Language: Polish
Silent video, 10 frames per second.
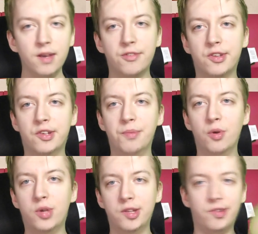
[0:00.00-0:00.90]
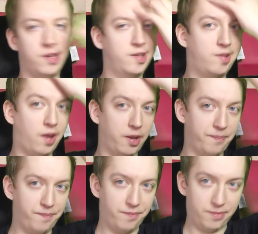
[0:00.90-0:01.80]
W sensie był kiedyś taki
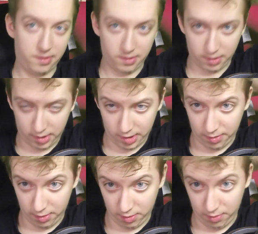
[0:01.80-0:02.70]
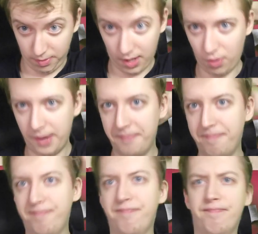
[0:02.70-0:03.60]
stream, kiedy
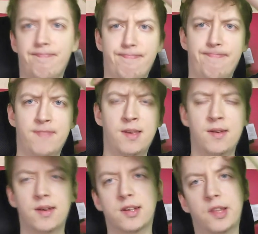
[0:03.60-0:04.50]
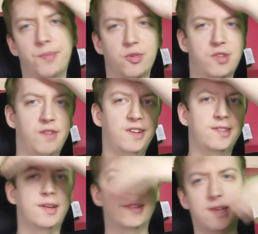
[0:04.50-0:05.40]
miałem... Kiedy był
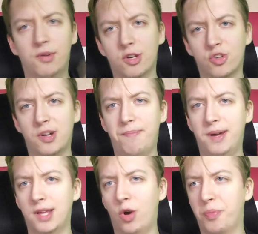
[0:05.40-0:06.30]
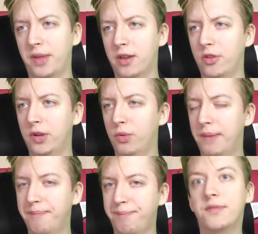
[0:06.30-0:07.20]
Sylwester i całego szampana
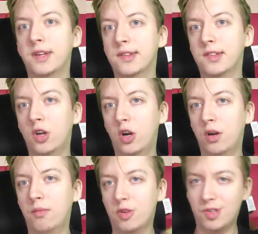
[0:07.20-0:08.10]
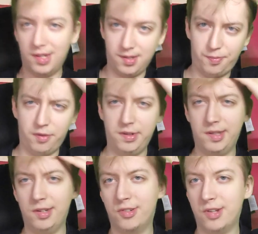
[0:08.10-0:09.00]
opierdoliłem, więc no można
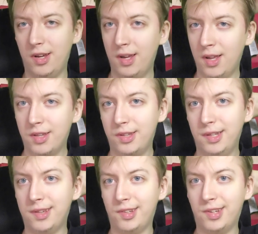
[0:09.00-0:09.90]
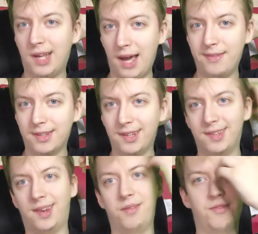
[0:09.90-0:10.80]
powiedzieć, że nie za ciekawie ten
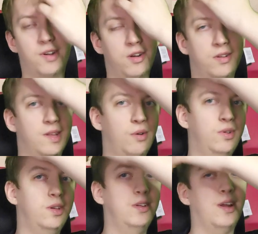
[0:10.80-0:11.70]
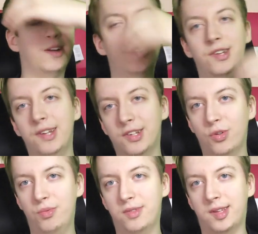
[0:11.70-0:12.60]
stream wyglądał i raczej nie
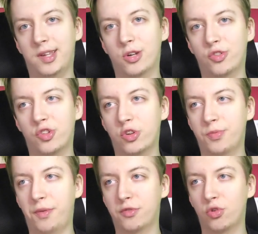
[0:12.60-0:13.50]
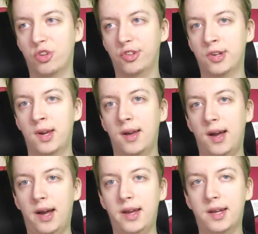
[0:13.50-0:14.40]
chciałbym takiego czegoś powtórzyć.
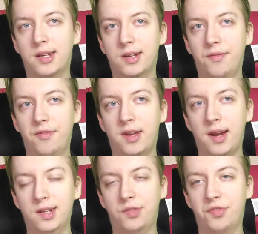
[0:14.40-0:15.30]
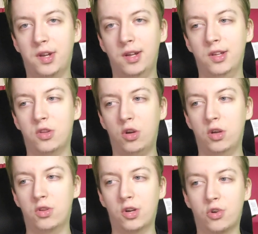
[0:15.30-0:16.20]
A jak grać w gry,
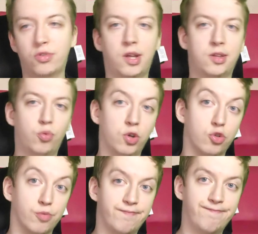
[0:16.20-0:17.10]
to tylko na Twitchu.